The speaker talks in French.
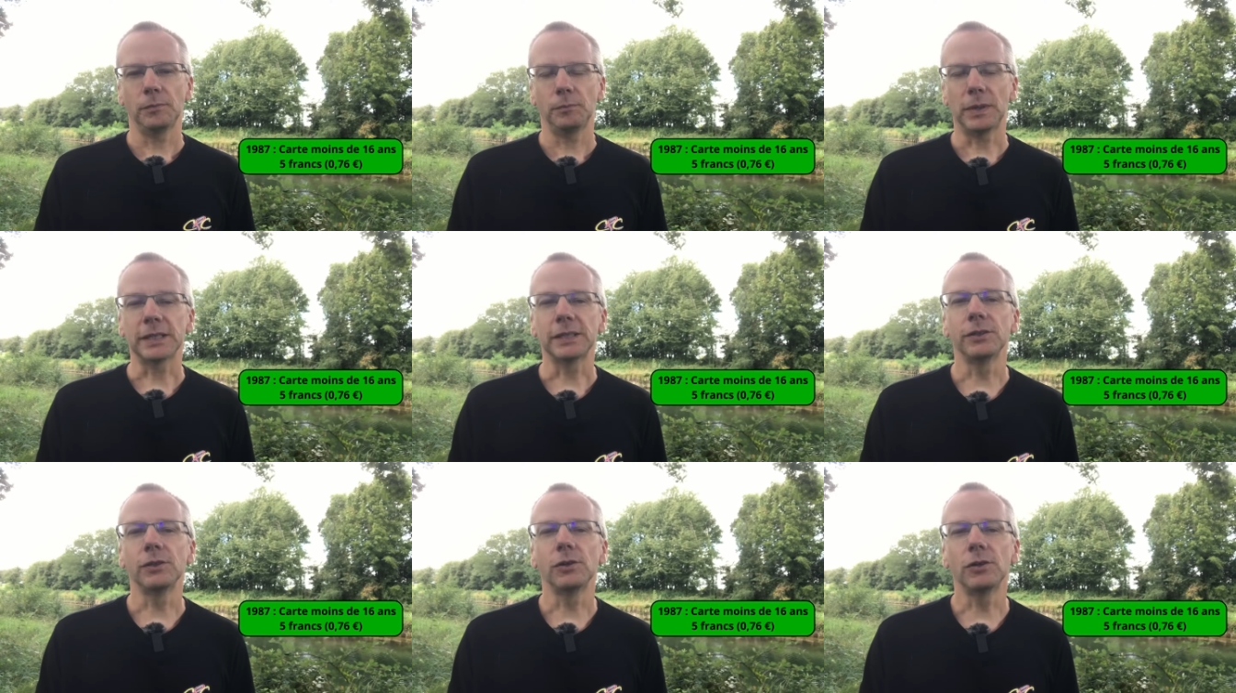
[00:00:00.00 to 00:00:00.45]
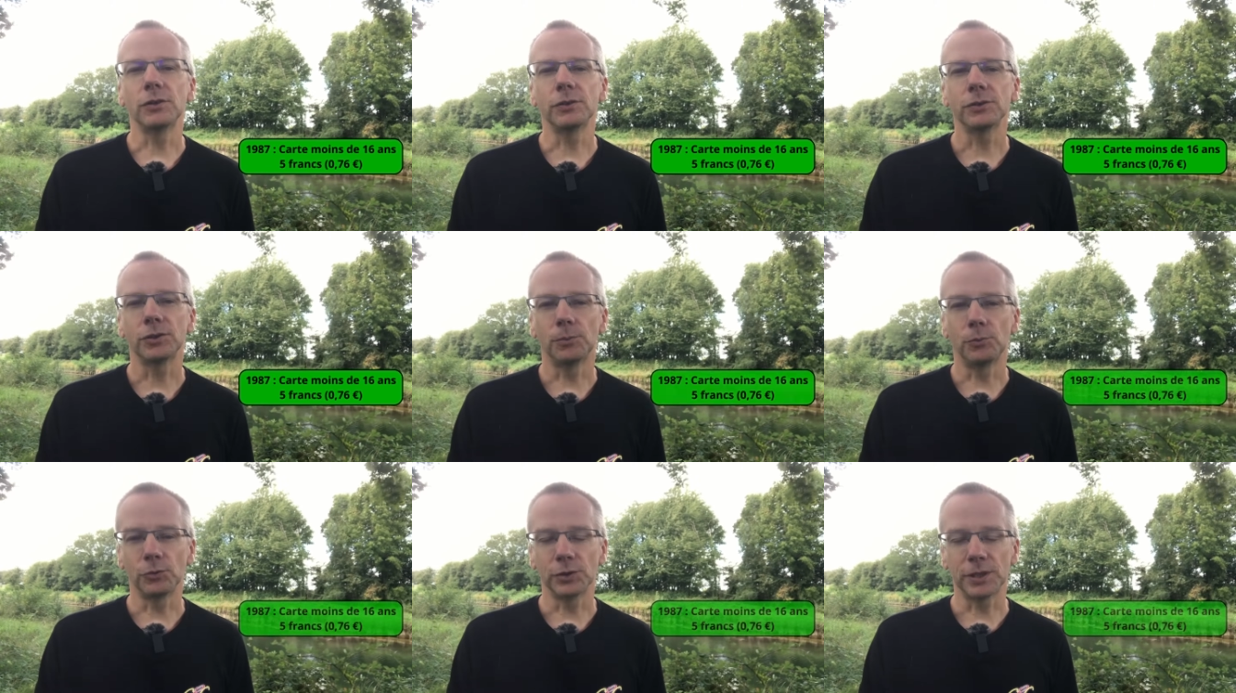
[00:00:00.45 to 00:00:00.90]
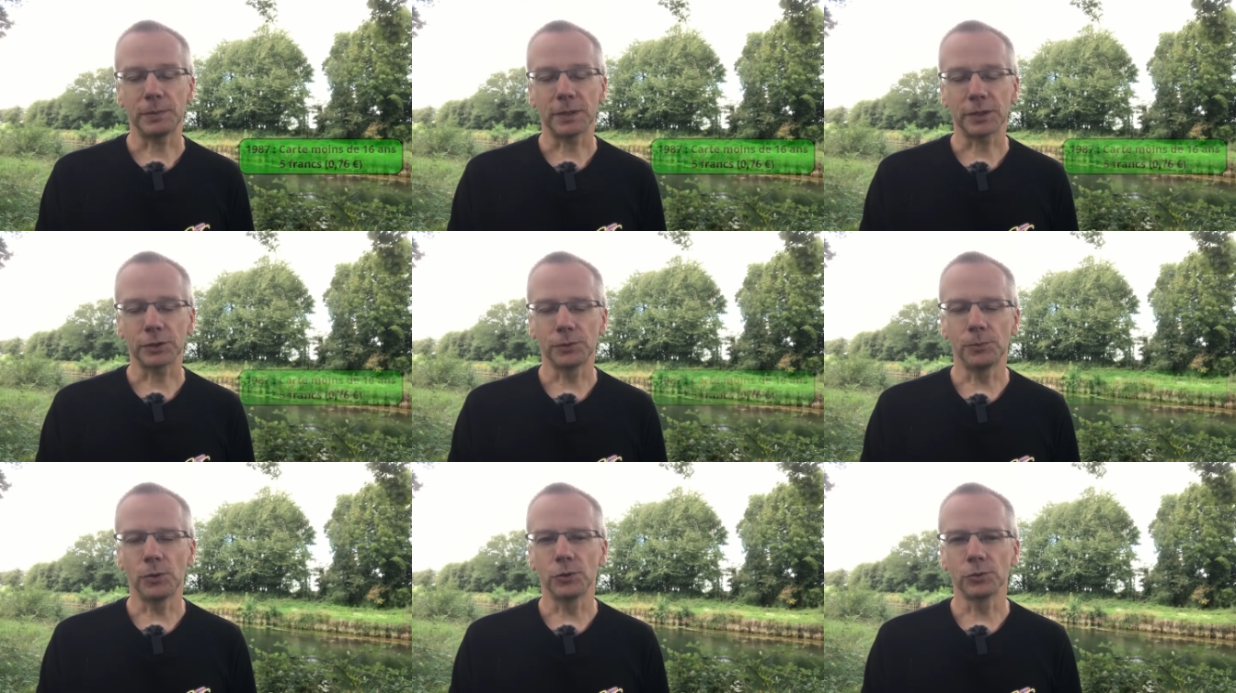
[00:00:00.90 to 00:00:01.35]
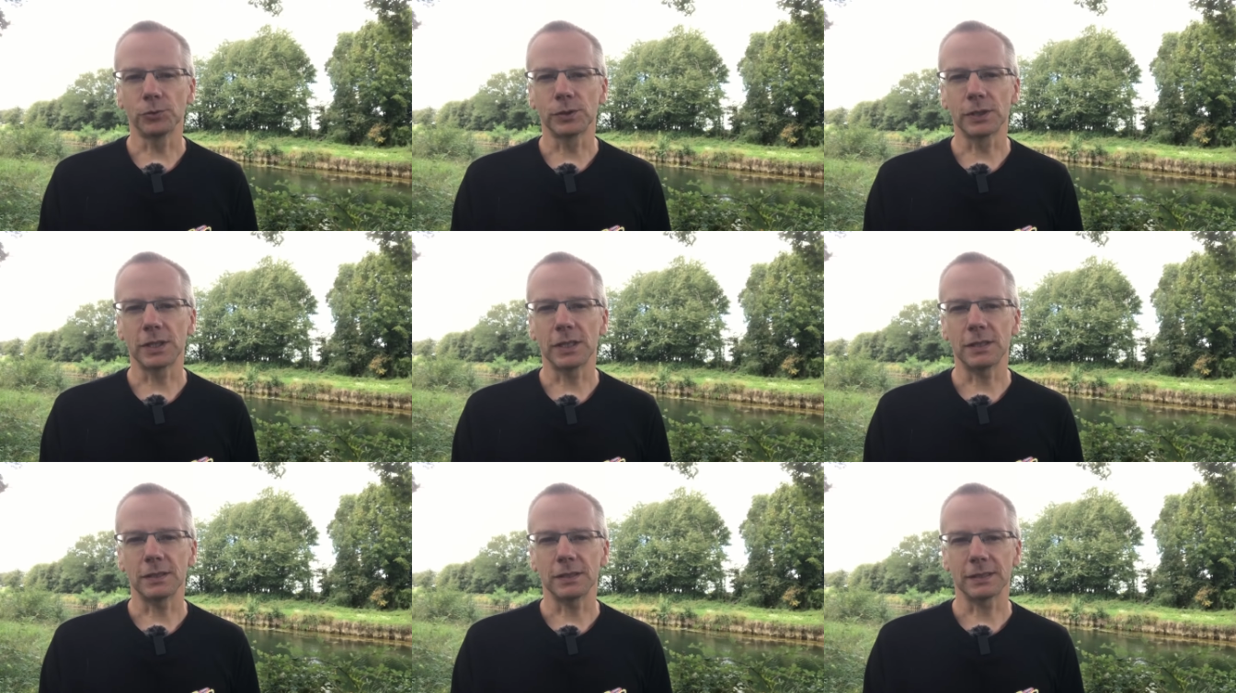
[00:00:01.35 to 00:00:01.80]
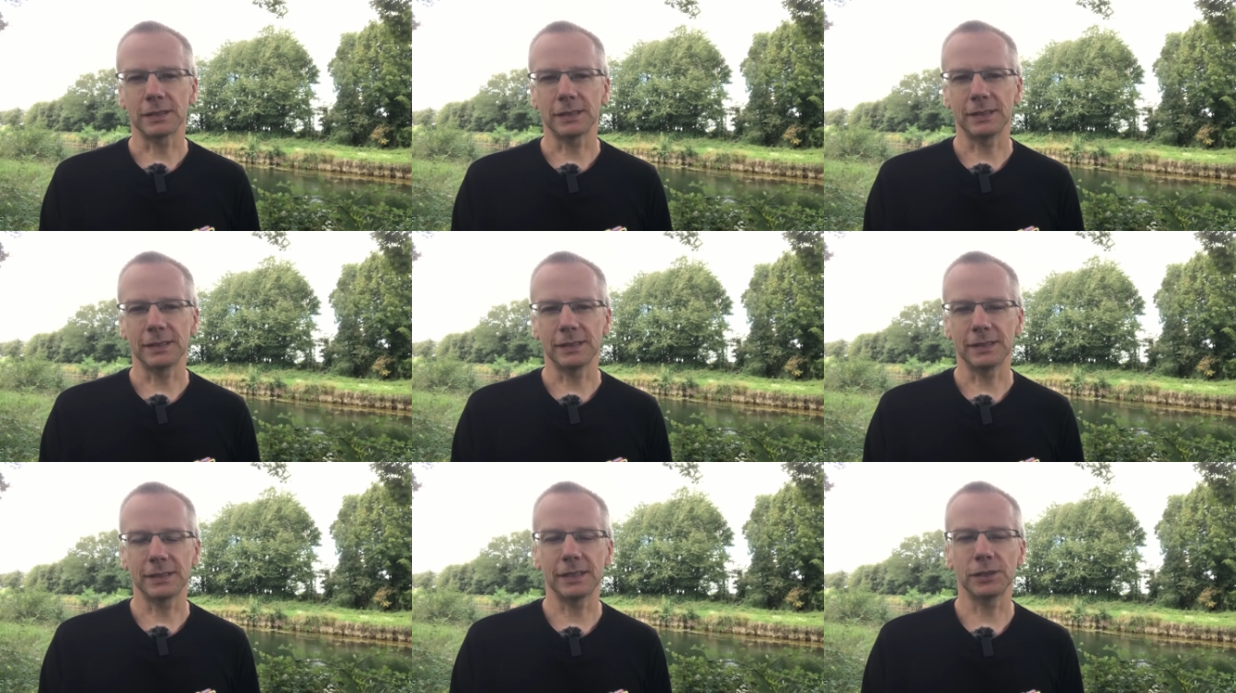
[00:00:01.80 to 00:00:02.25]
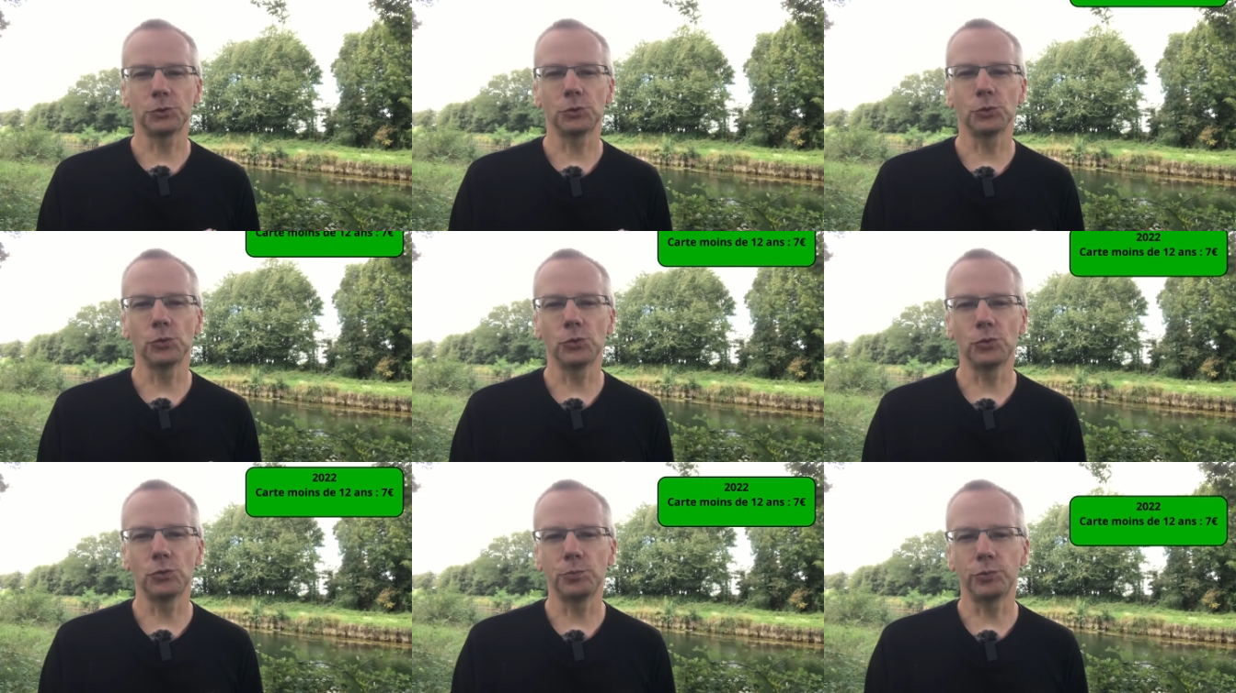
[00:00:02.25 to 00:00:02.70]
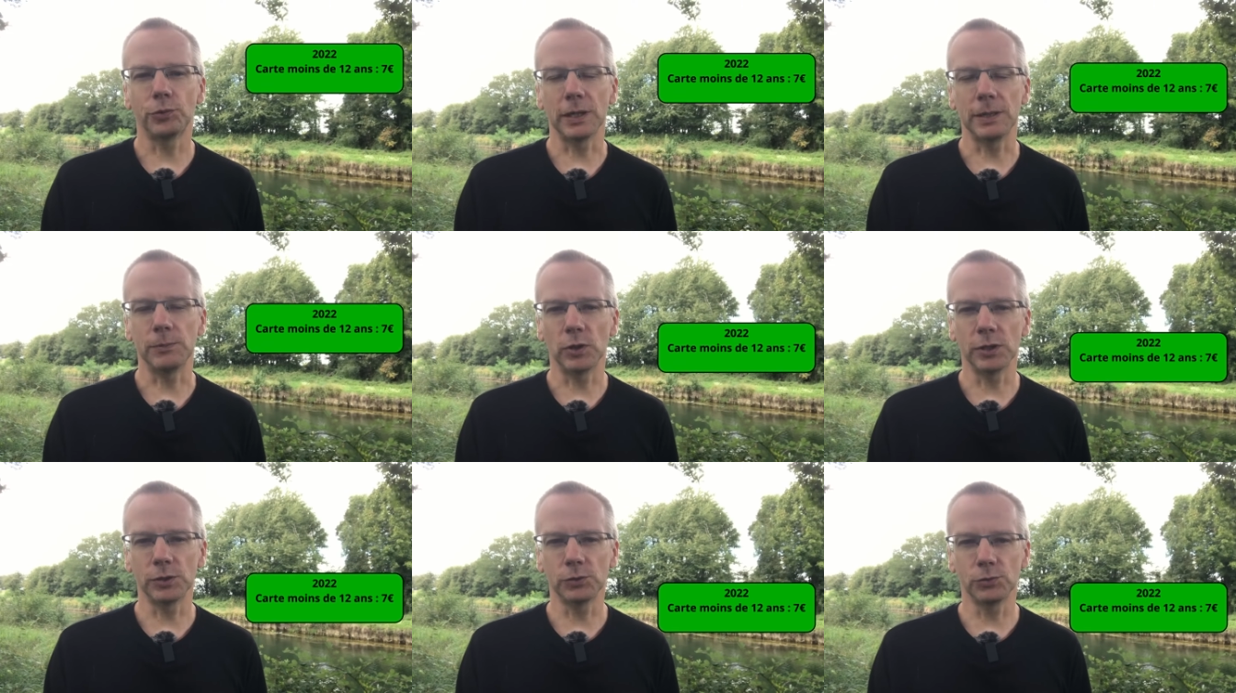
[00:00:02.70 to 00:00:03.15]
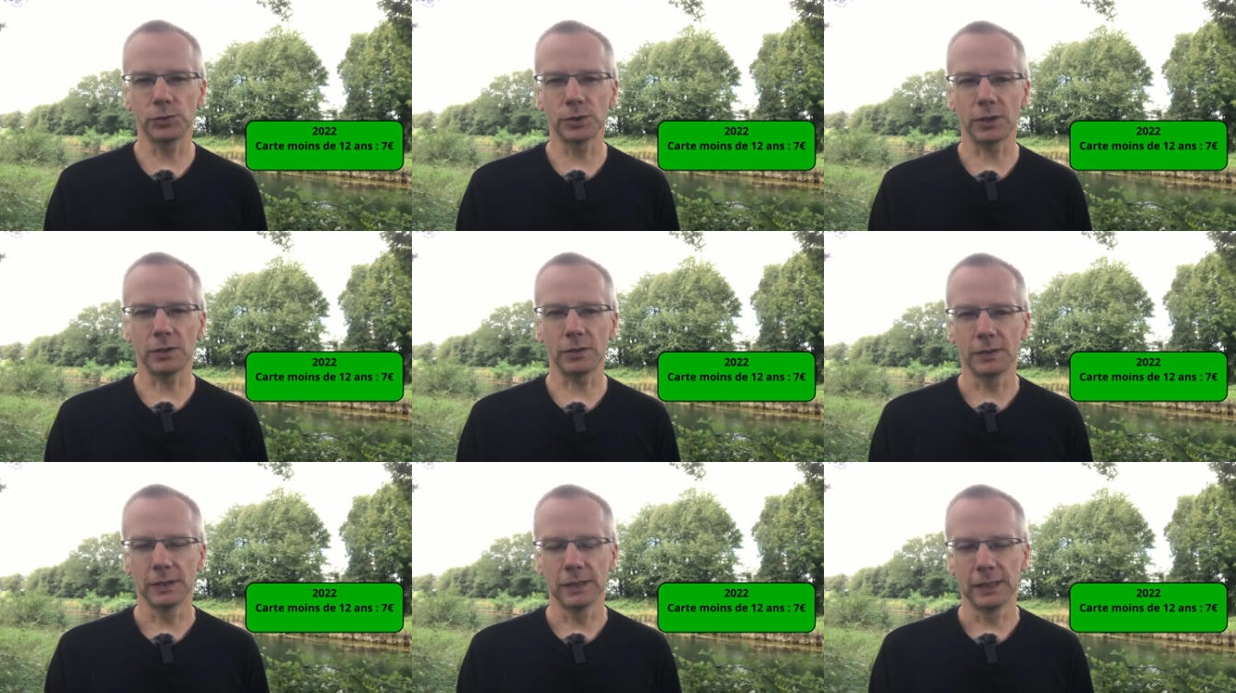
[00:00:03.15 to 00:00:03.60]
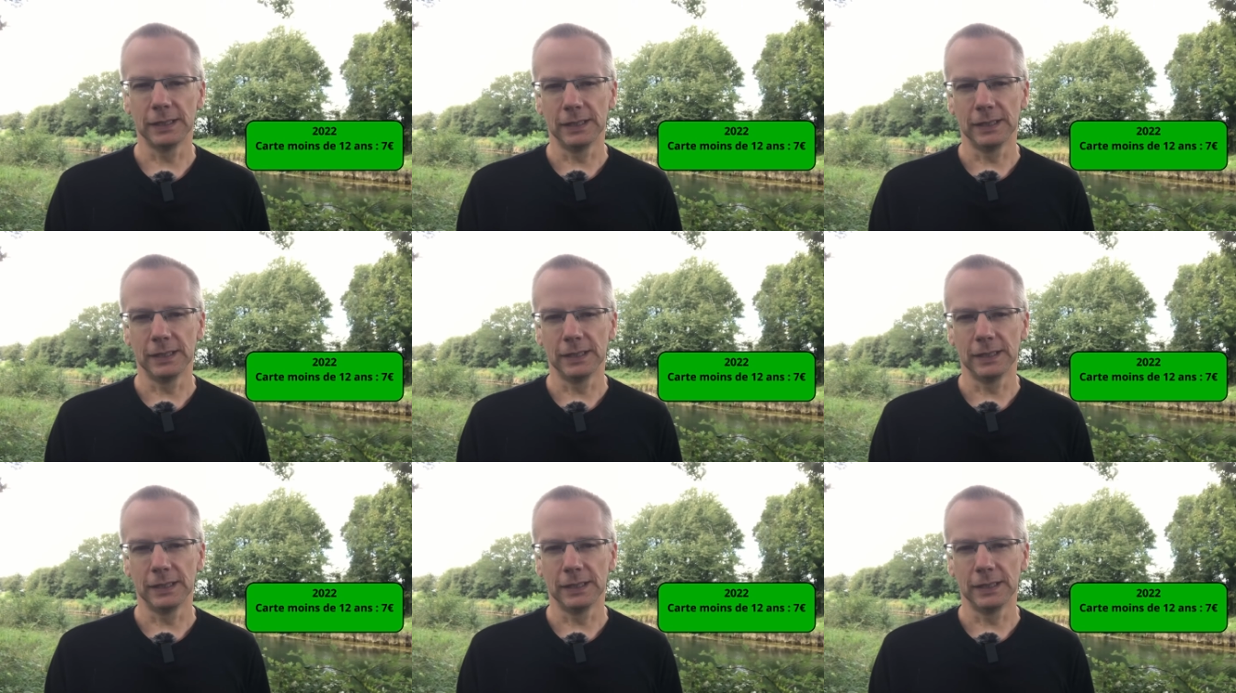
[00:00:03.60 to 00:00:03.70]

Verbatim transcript: Maintenant, dans mon département en tout cas, c'est 7 euros pour les moins de 12 ans